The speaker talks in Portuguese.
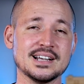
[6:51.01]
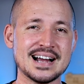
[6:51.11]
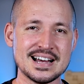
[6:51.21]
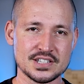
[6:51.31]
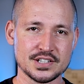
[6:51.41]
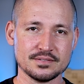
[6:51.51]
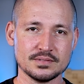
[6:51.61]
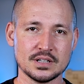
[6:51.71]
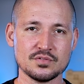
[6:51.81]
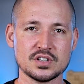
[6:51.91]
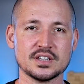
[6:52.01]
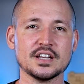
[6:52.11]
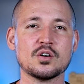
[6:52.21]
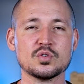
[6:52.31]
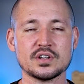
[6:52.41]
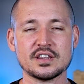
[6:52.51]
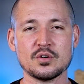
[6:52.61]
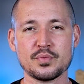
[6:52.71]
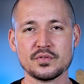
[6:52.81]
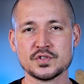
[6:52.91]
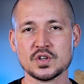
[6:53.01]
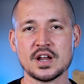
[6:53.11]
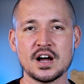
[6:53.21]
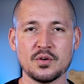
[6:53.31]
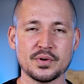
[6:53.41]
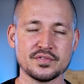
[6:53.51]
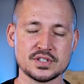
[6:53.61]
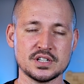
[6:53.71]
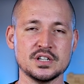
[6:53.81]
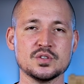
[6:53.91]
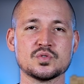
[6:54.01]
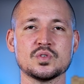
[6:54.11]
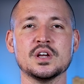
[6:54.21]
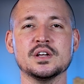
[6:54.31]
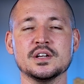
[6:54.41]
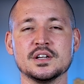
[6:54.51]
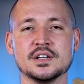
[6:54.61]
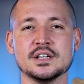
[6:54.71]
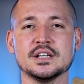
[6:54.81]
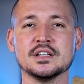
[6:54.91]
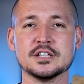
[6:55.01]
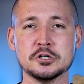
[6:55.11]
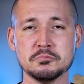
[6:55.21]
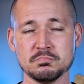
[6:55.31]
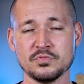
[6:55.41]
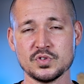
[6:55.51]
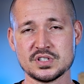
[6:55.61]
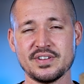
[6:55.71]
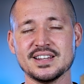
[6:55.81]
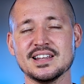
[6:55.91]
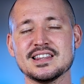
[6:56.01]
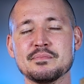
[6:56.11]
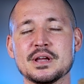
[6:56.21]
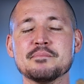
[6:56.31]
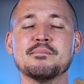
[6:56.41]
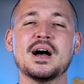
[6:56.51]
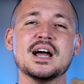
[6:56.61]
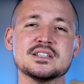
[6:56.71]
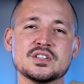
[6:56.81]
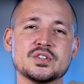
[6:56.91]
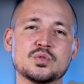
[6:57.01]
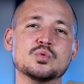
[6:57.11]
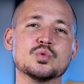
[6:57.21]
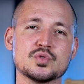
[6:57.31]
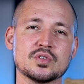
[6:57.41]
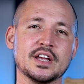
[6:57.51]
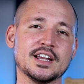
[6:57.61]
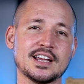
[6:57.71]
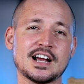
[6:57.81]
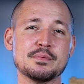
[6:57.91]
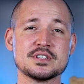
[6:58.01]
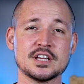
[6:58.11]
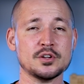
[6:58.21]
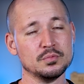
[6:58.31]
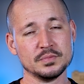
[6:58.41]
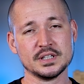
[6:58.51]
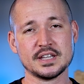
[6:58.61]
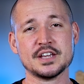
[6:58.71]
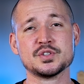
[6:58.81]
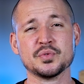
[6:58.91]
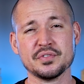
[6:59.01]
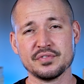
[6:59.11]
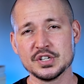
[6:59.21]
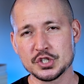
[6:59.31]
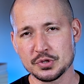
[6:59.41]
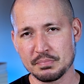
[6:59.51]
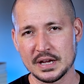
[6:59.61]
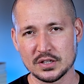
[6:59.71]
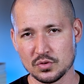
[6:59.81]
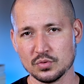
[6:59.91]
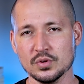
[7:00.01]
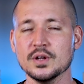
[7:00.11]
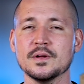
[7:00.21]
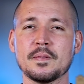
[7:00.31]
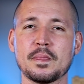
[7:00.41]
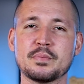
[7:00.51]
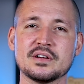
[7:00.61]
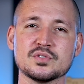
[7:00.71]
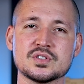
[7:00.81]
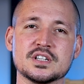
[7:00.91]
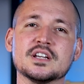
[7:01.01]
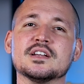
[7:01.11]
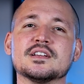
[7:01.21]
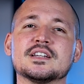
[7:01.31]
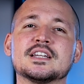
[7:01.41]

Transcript: em casa. Então você tem que contratar um profissional para fazer isso. Então você vai ter também mais esse custo, né? Que acaba sendo, em tese, um investimento para você